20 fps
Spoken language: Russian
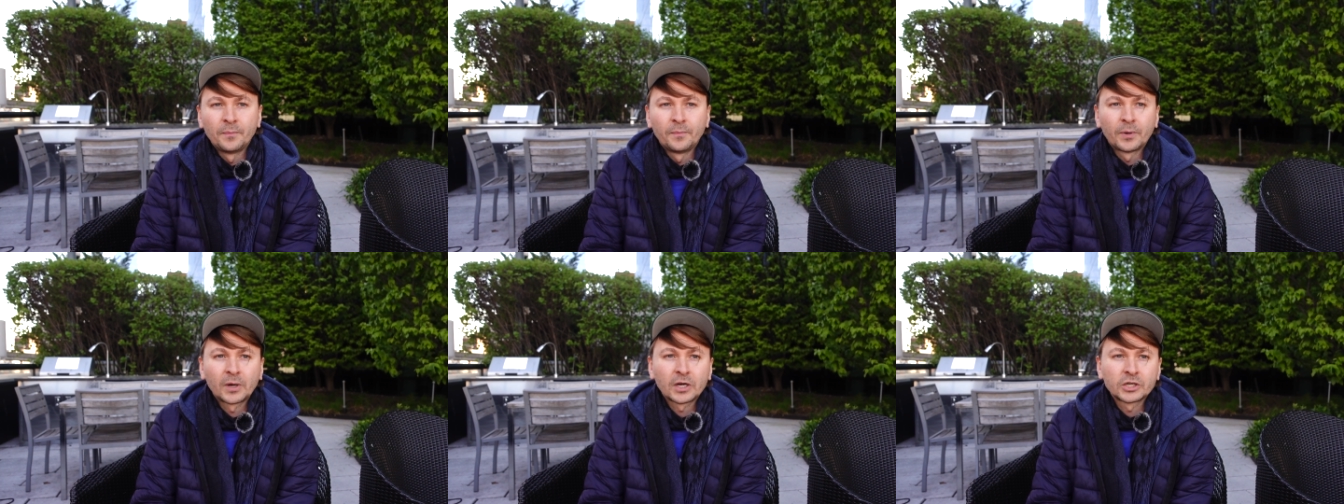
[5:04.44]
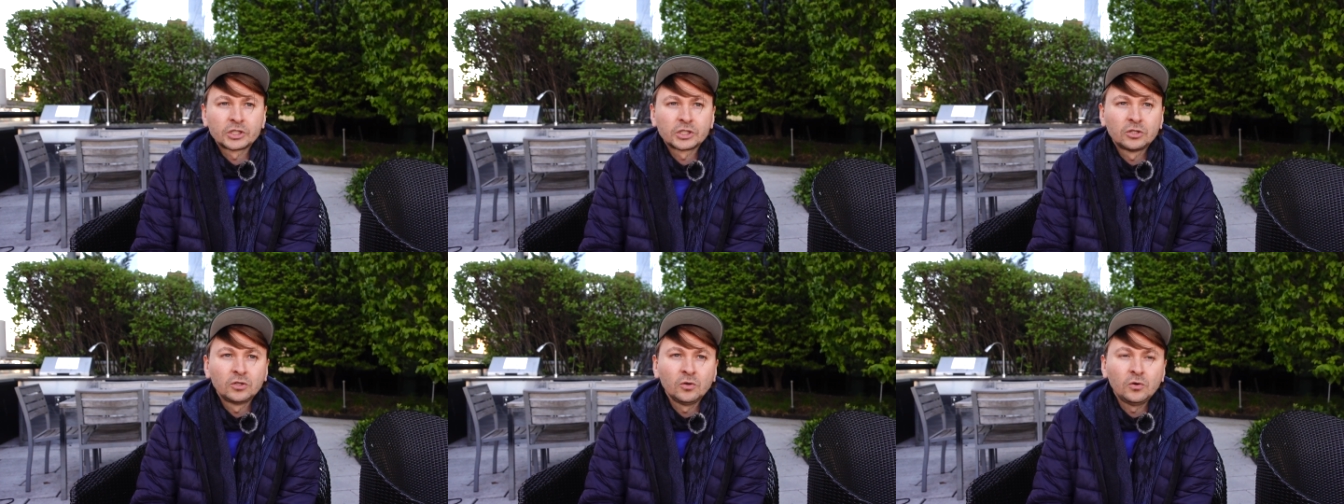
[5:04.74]
про
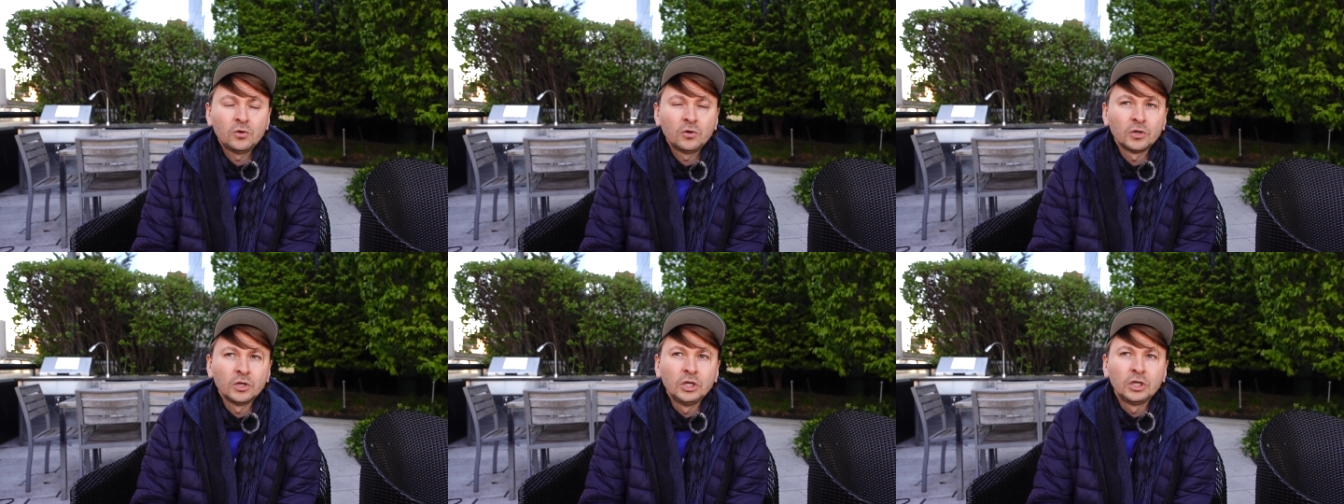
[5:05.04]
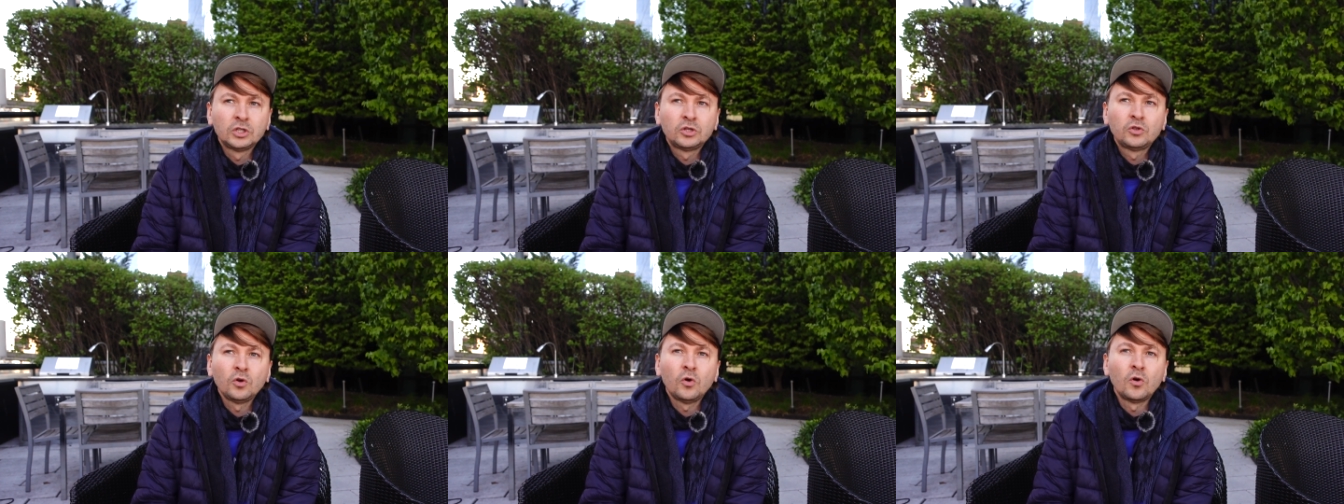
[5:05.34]
что и
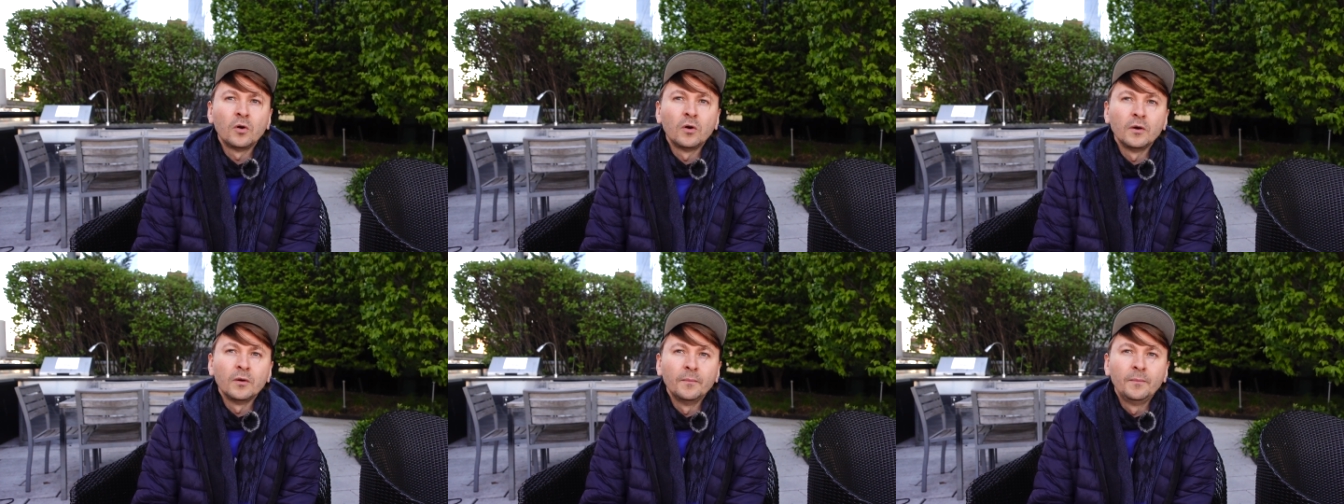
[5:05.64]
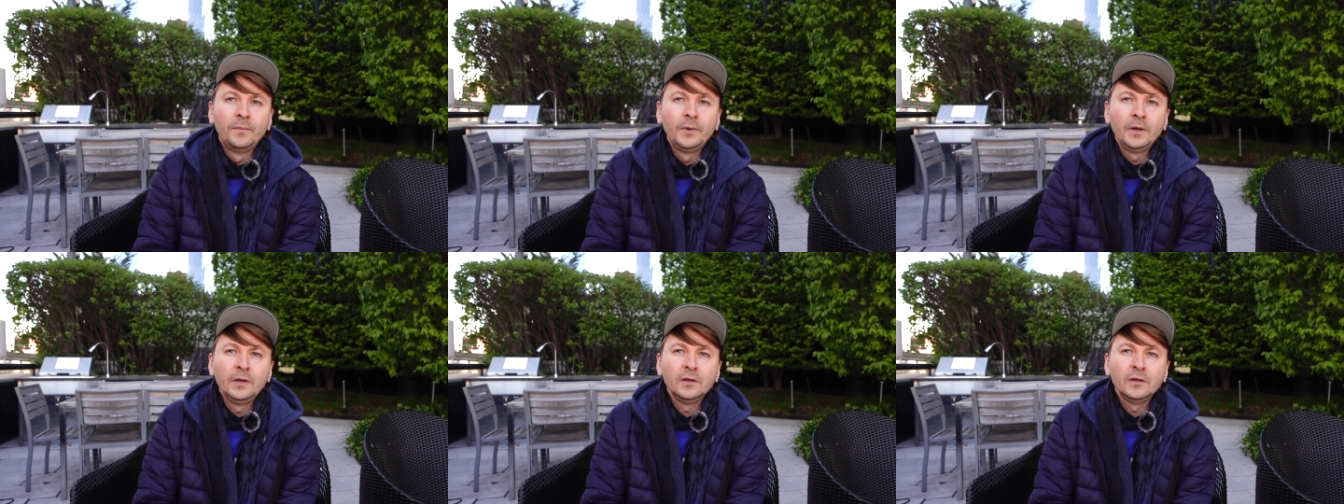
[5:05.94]
кто
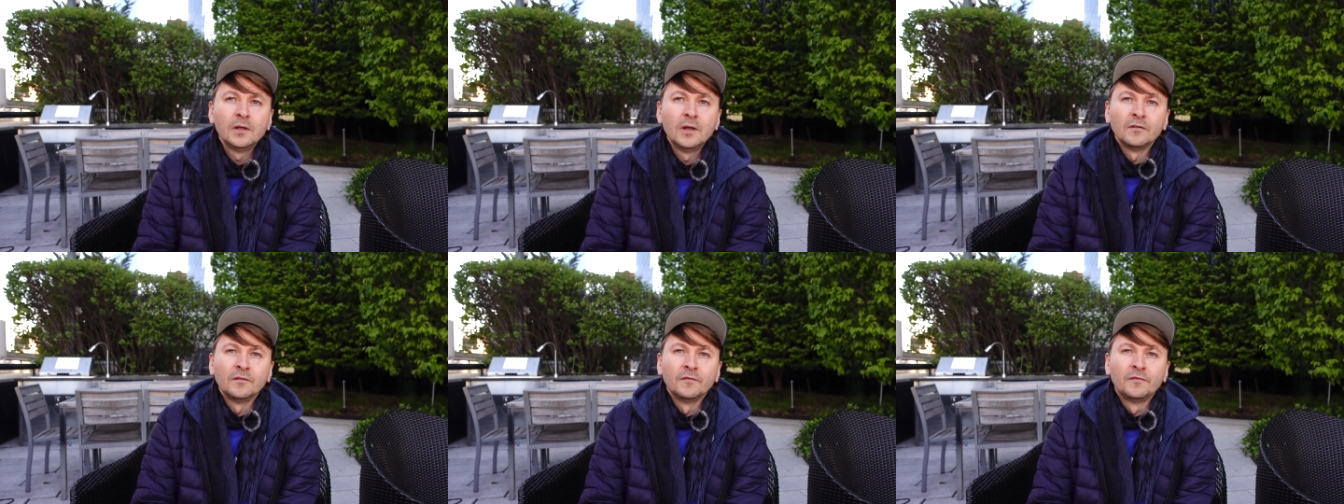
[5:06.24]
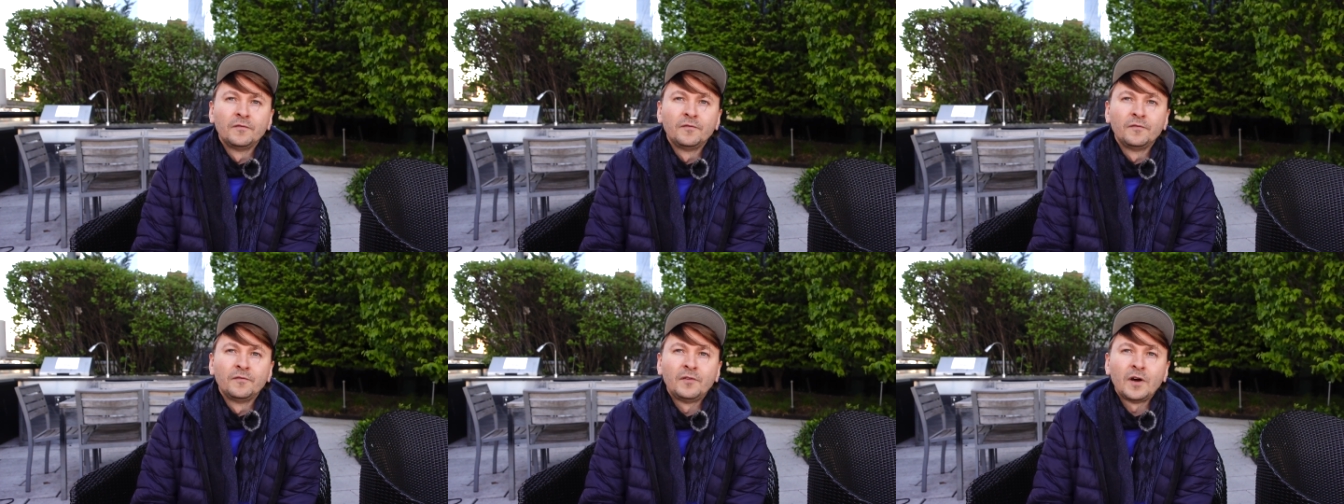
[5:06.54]
был
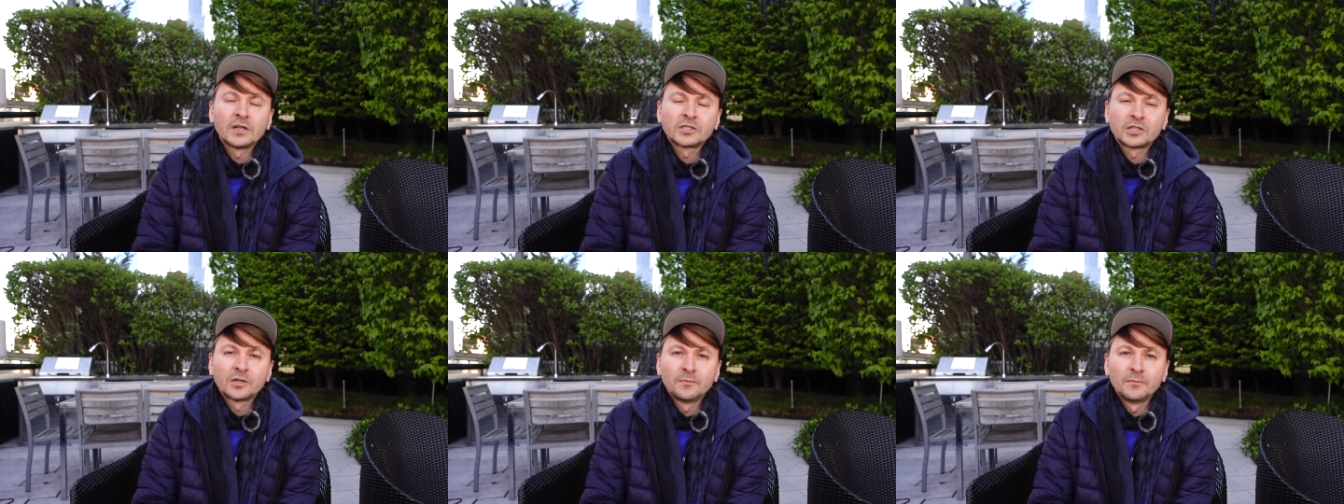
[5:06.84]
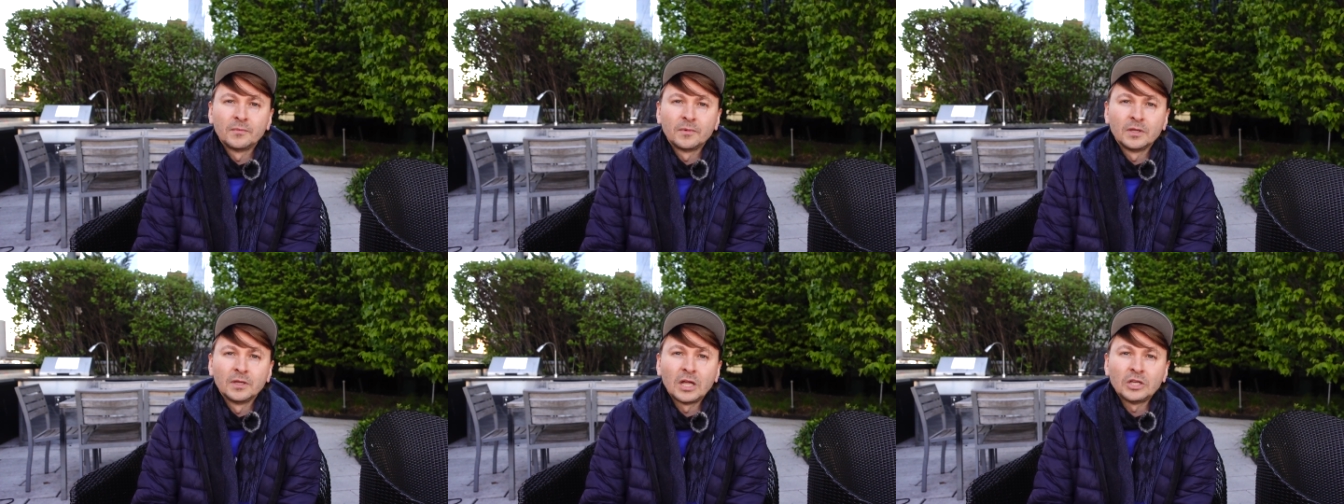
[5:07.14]
в
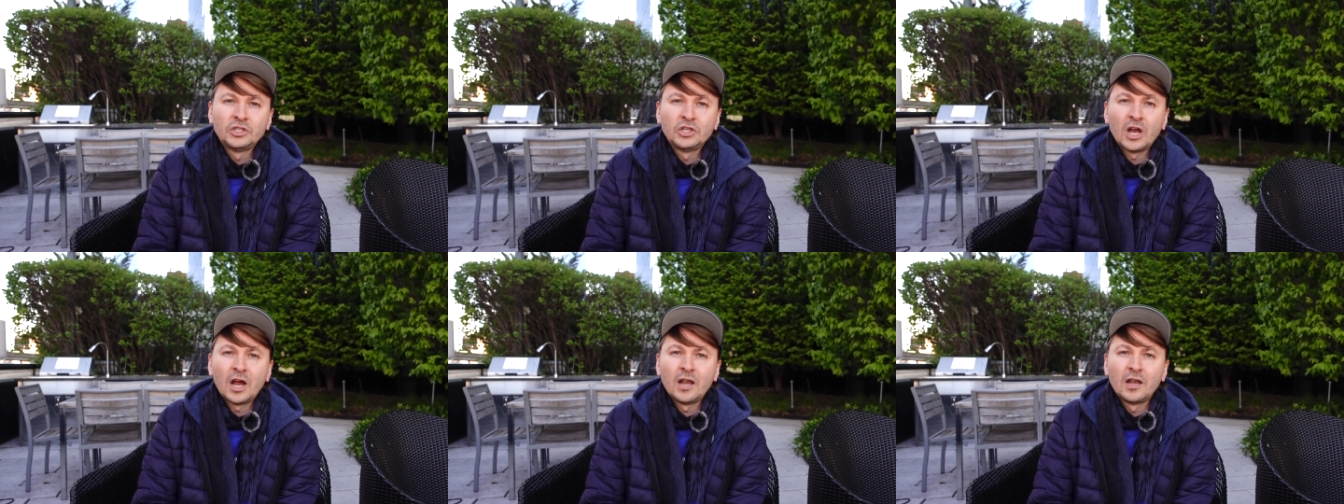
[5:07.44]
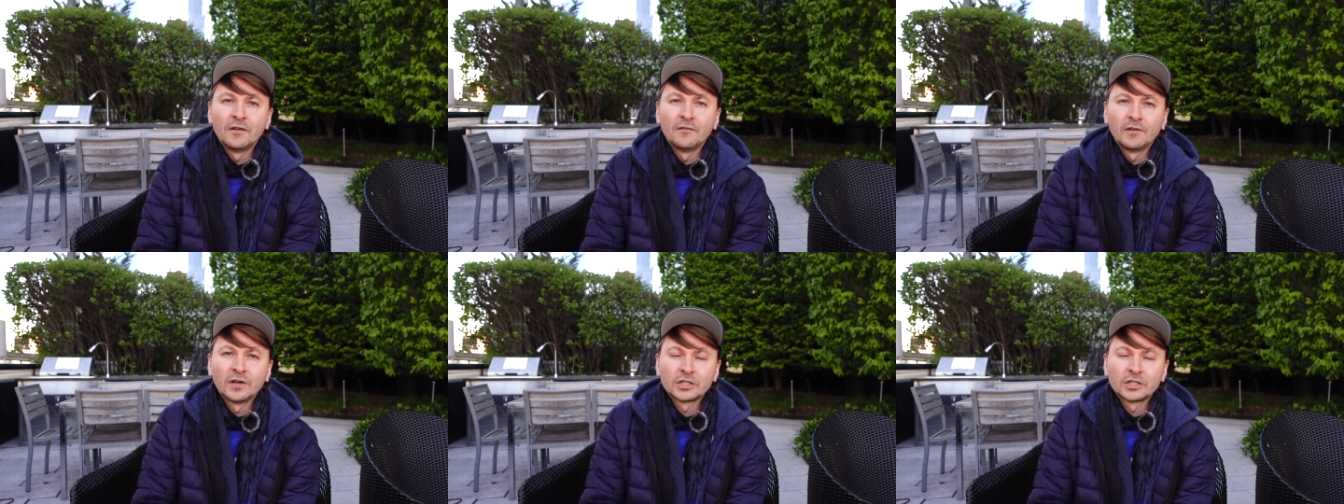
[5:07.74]
вашем начале,